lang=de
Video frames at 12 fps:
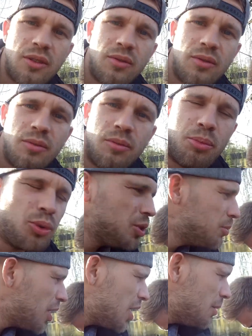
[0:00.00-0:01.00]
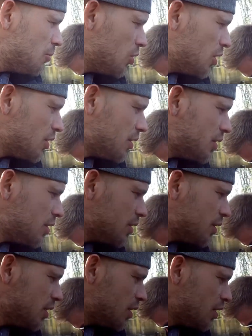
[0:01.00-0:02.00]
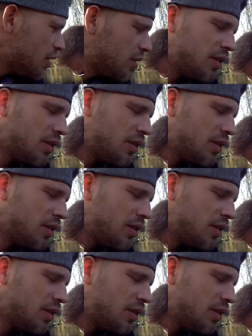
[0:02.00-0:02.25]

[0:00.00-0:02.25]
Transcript: So. Bin ich mit einem oder? Ja.